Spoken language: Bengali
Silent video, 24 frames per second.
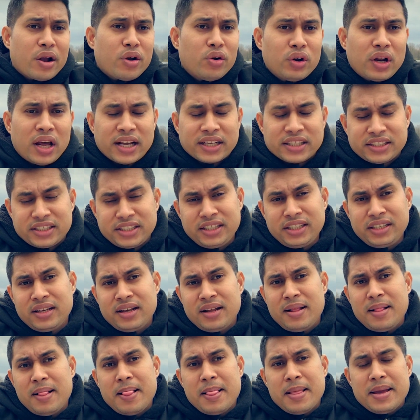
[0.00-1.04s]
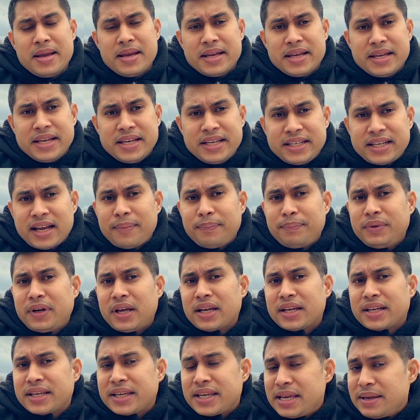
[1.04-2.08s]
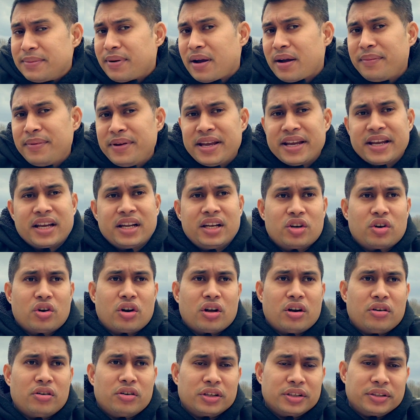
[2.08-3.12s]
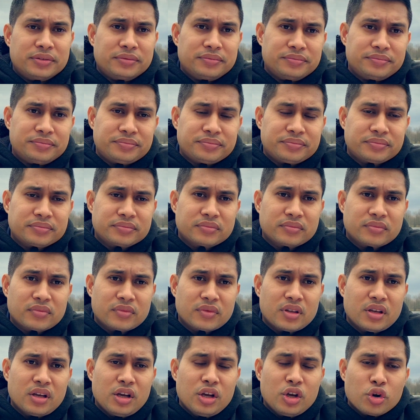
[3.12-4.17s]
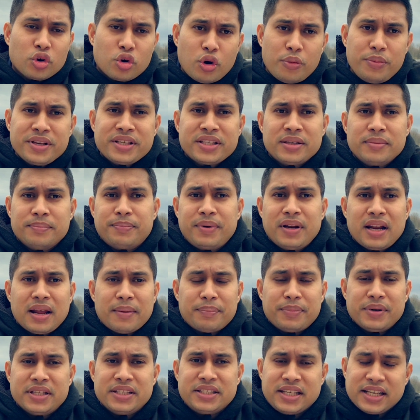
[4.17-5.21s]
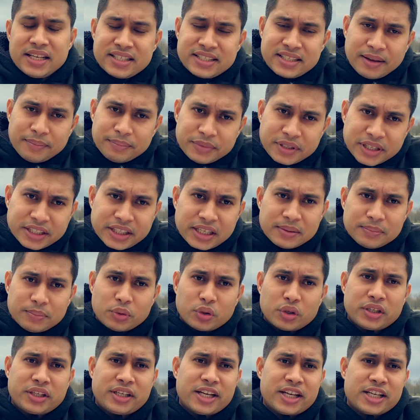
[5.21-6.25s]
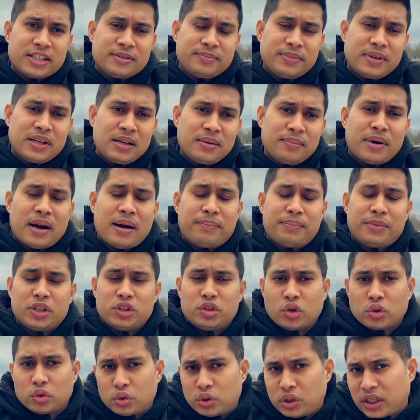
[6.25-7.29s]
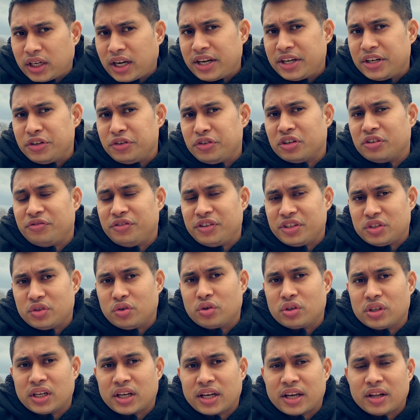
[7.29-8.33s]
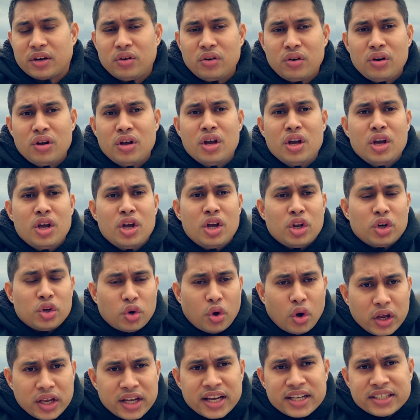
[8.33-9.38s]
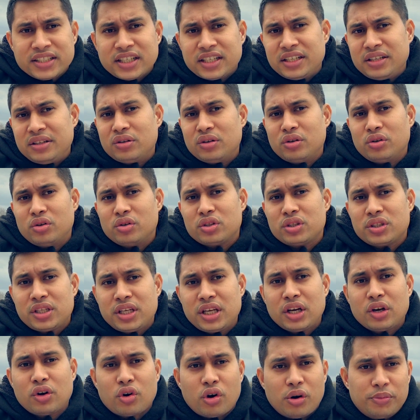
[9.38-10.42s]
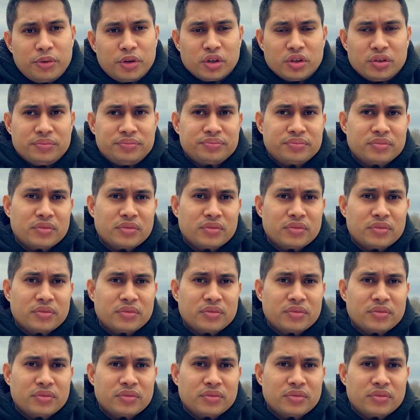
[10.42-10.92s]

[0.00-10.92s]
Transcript: এখন হাসি হিসাবটা কিভাবে এখানে করা হয় খুবই সিম্পল আপনি যে সাবজেক্টে পড়তে আসবেন বা আপনার যত টাকায় টিউশন ফিস হোক না কেন নয় হাজার ইউরো হচ্ছে কমন